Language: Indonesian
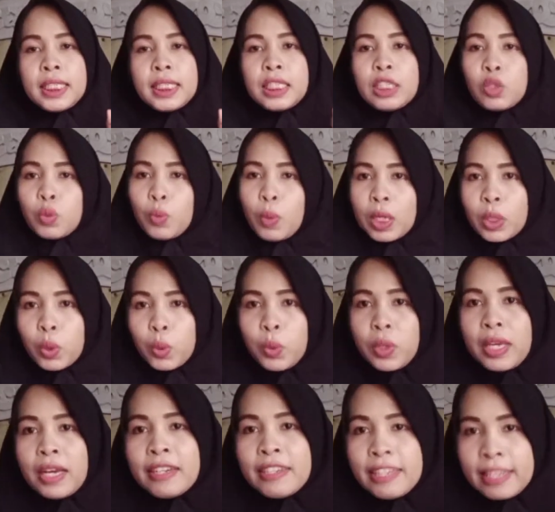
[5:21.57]
sesuatu
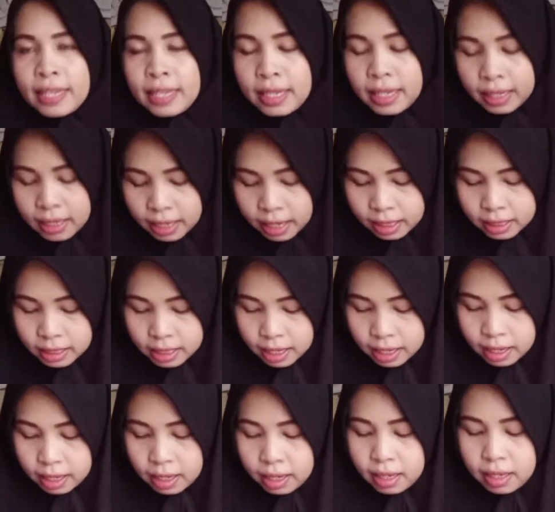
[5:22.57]
yang
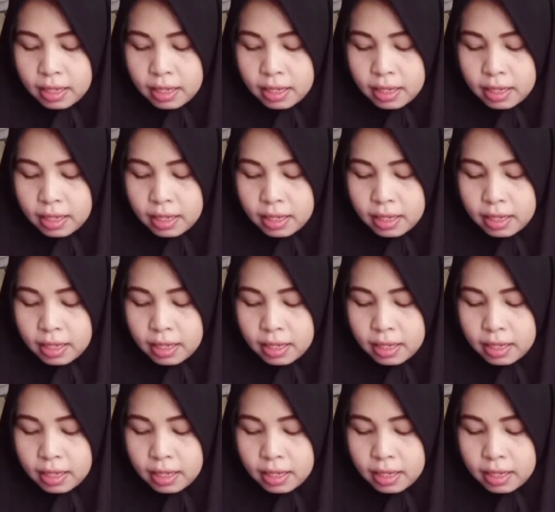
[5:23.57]
diinginkannya